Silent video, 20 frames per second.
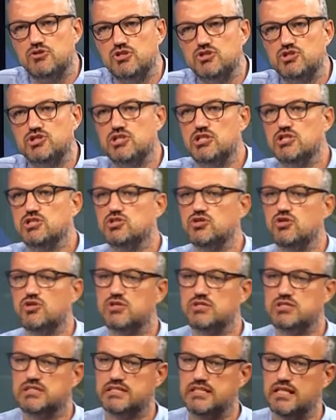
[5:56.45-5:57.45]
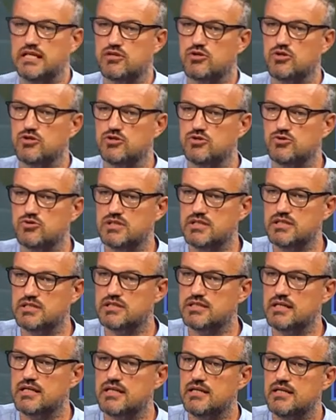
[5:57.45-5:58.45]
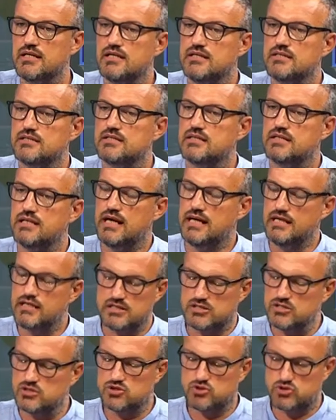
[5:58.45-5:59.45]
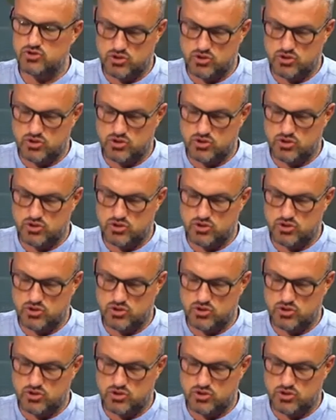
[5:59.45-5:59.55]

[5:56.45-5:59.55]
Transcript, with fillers: deciso sia con Iudita, di, eh,